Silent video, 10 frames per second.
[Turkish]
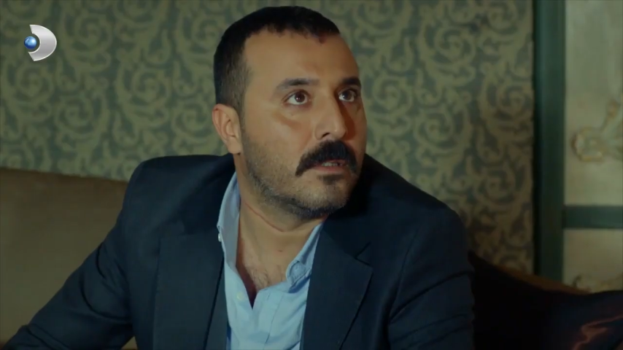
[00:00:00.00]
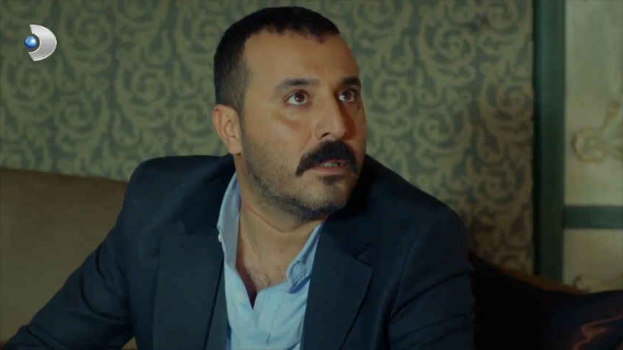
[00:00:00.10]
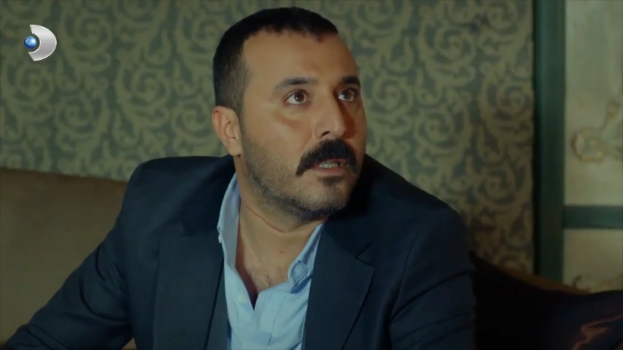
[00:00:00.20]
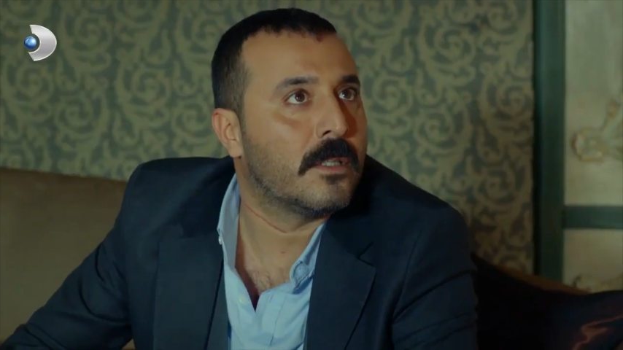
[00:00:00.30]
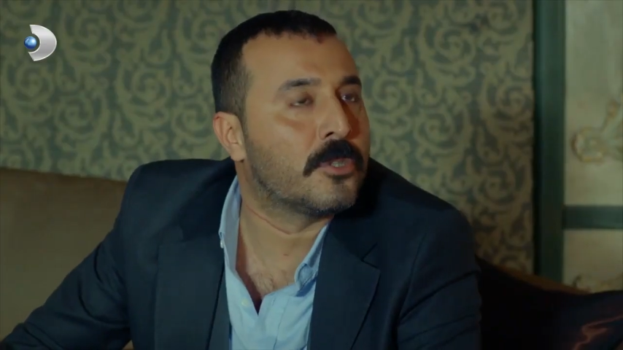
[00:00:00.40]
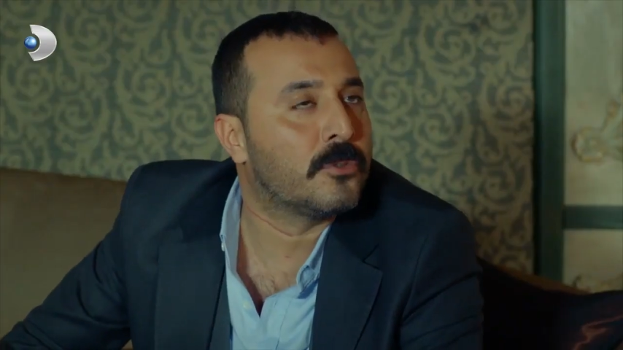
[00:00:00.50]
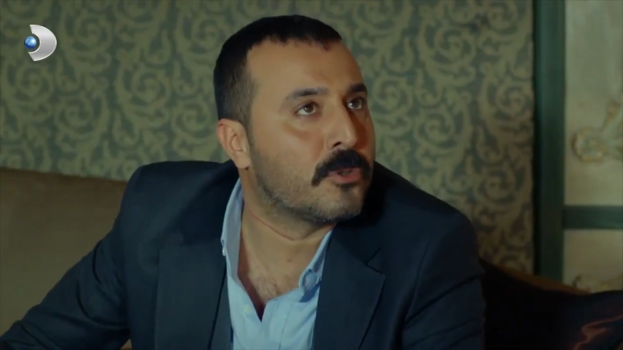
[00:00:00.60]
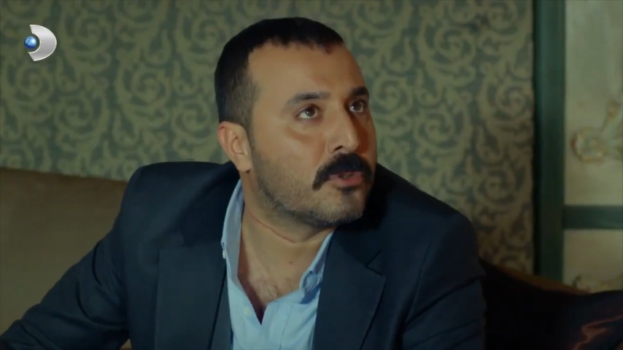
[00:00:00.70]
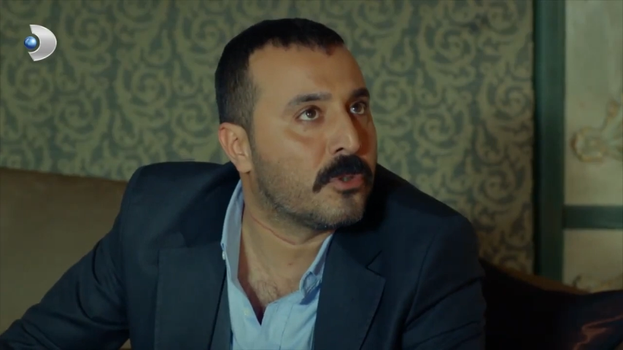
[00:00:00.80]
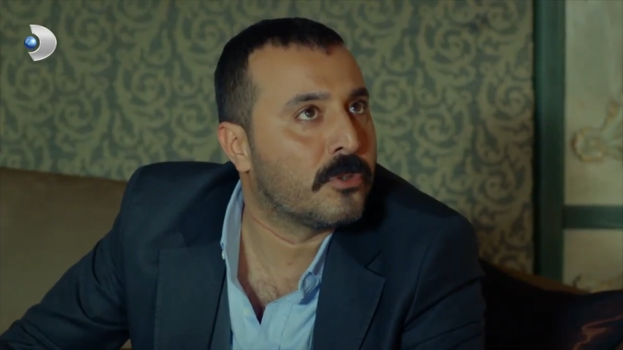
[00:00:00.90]
Ne lan kaşın
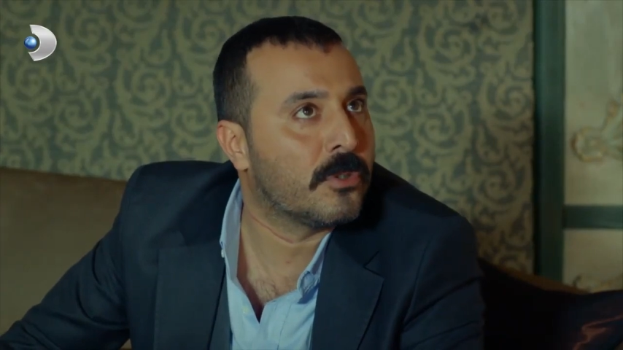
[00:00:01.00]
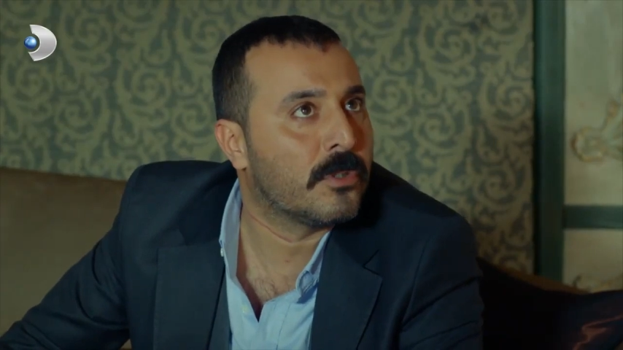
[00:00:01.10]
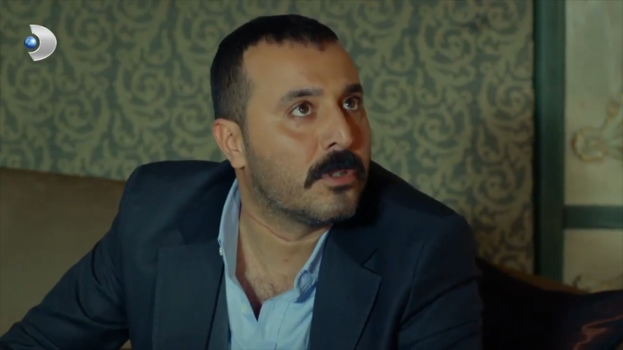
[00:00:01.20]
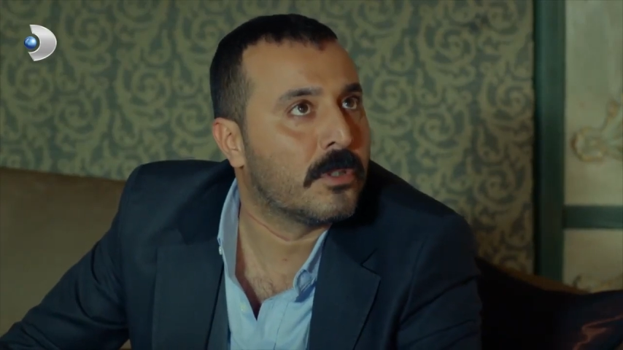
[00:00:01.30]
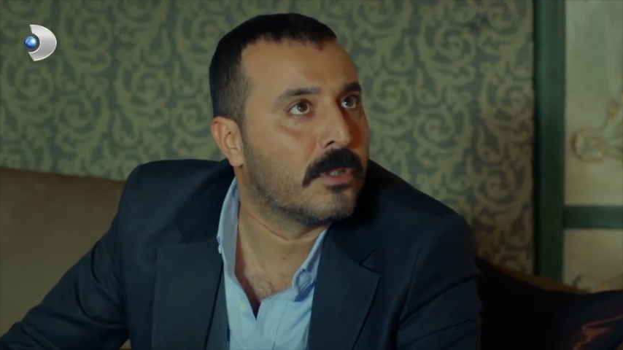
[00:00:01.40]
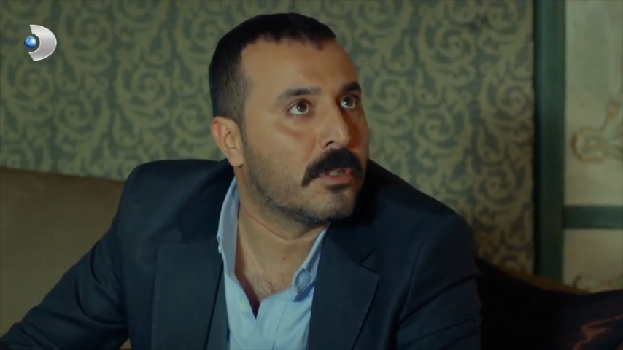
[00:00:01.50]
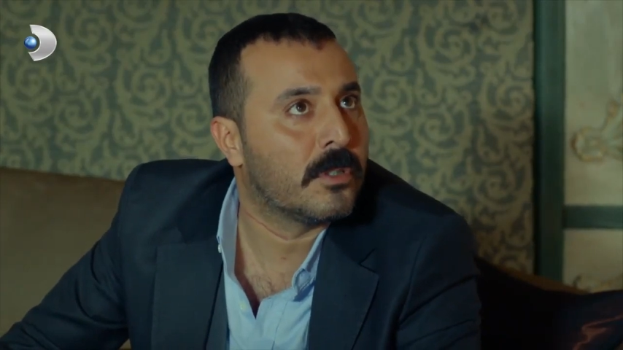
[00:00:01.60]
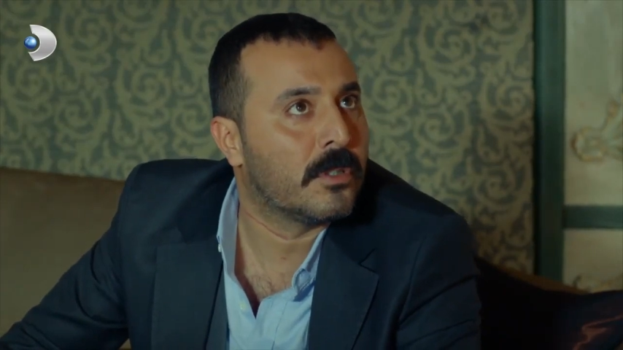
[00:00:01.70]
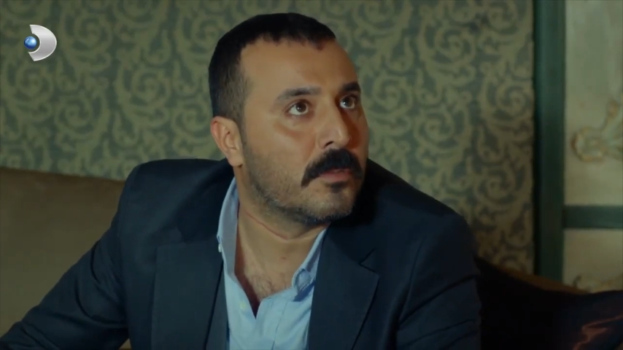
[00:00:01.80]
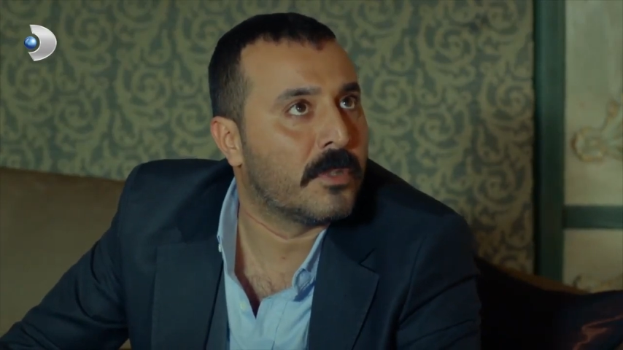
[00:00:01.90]
gözün oynuyor?
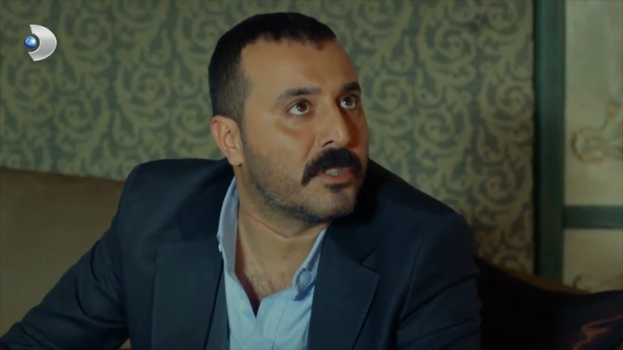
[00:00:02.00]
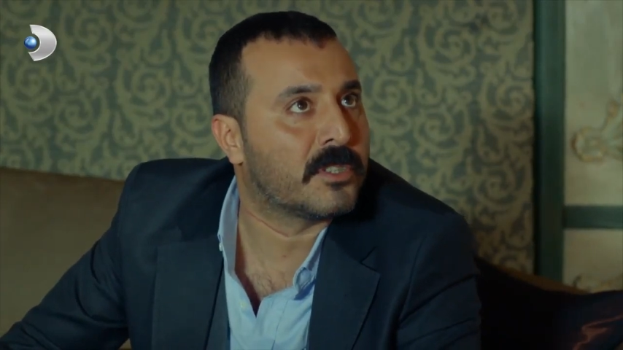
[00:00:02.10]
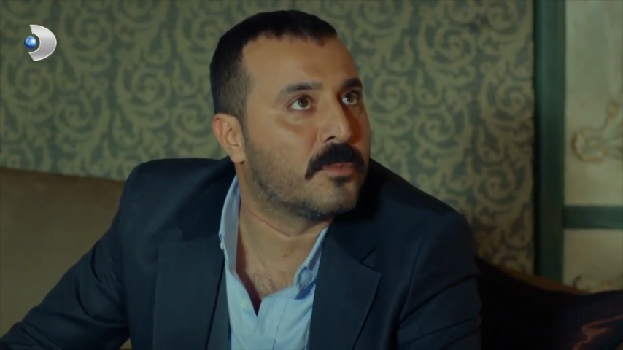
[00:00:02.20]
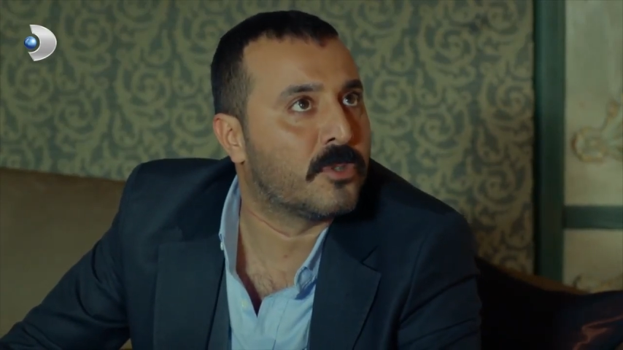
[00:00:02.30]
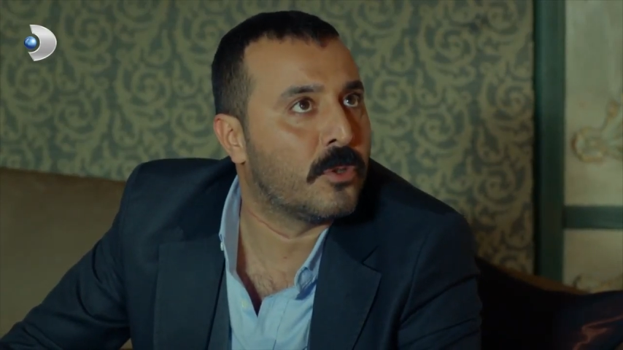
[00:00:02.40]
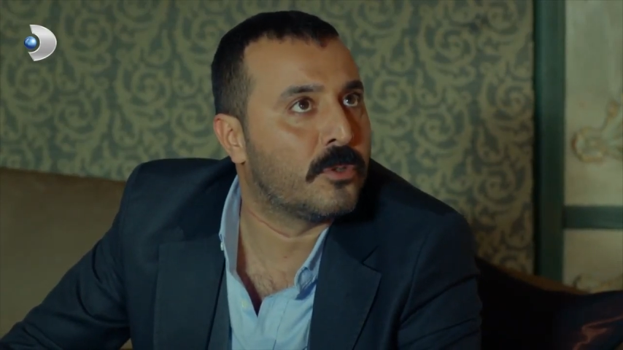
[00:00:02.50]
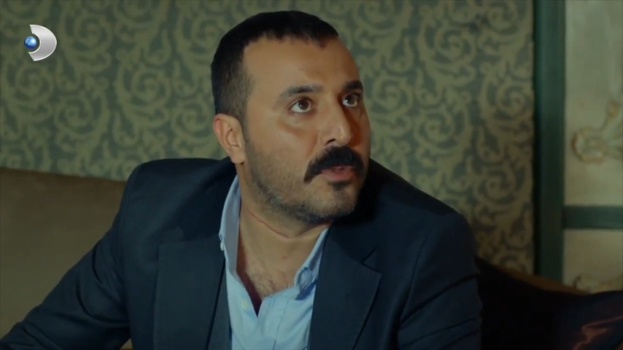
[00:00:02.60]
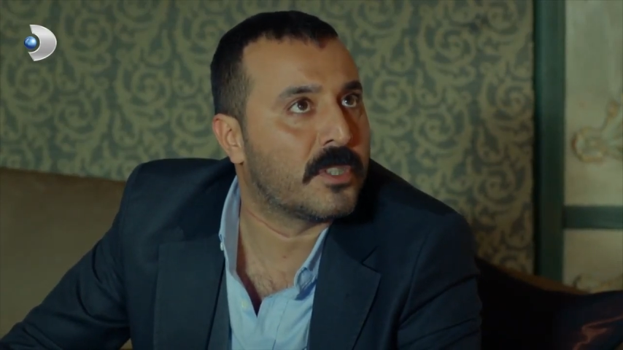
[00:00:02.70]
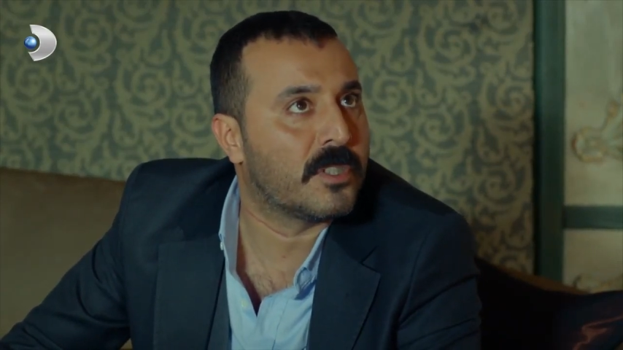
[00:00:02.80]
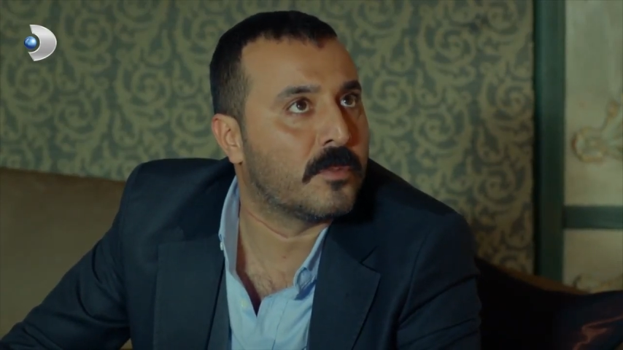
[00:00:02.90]
Ben artık kimseyi
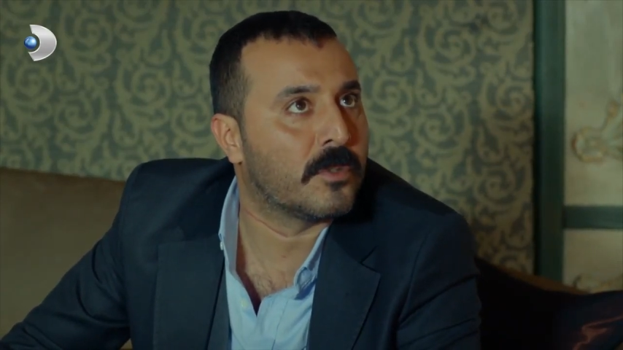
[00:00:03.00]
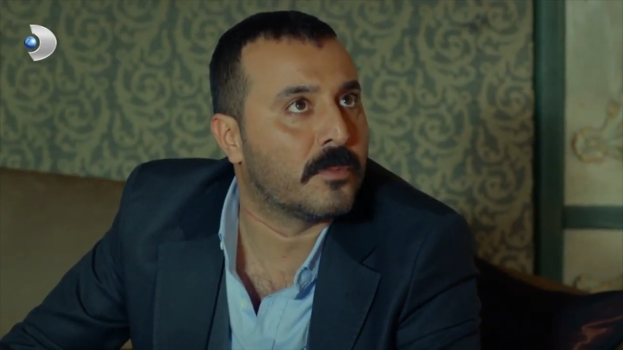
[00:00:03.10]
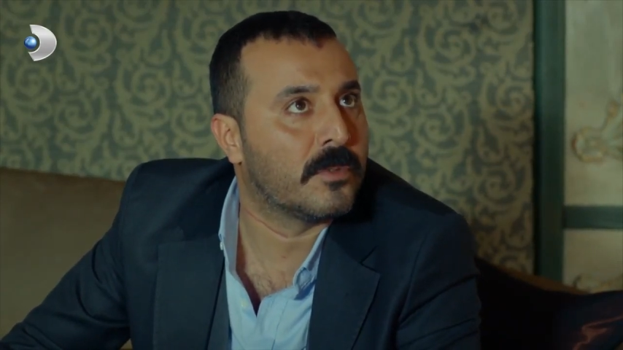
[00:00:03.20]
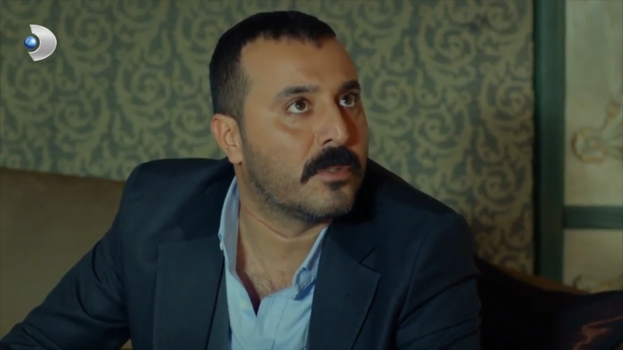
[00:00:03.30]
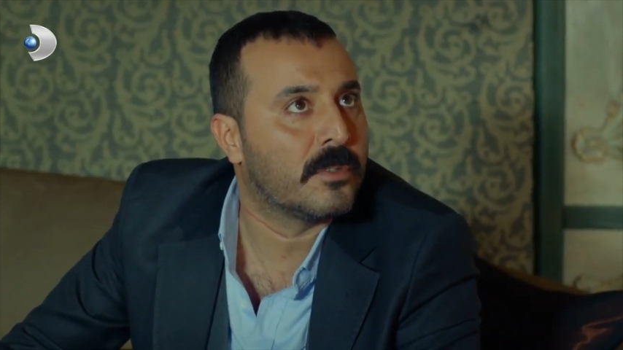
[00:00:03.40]
öldürmek istemiyorum.